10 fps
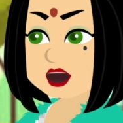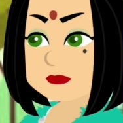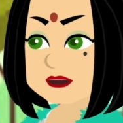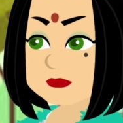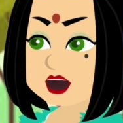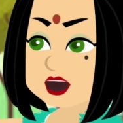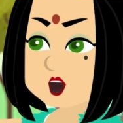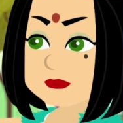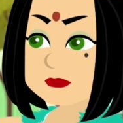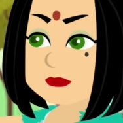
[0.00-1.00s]
কিন্তু
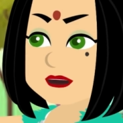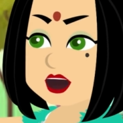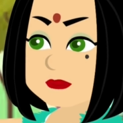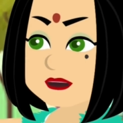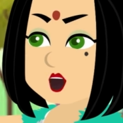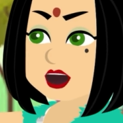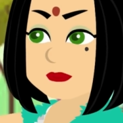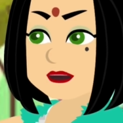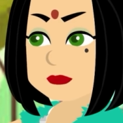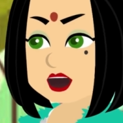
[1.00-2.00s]
আপনাদের
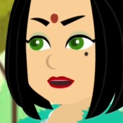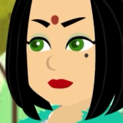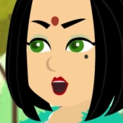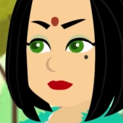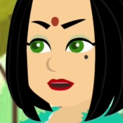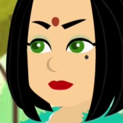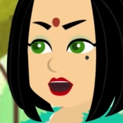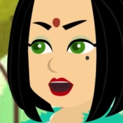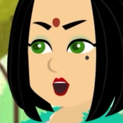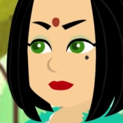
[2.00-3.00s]
জামা তো জাদুর হয়
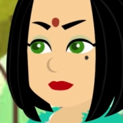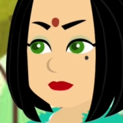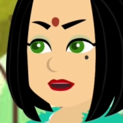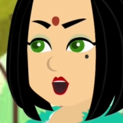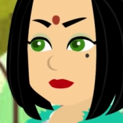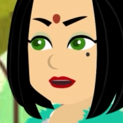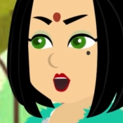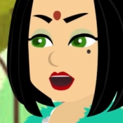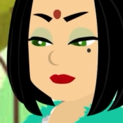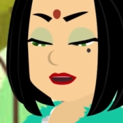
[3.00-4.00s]
এগুলো কি
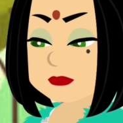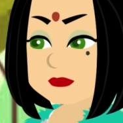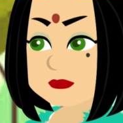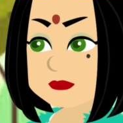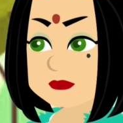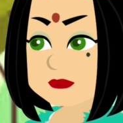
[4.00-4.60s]
জাদুর জামা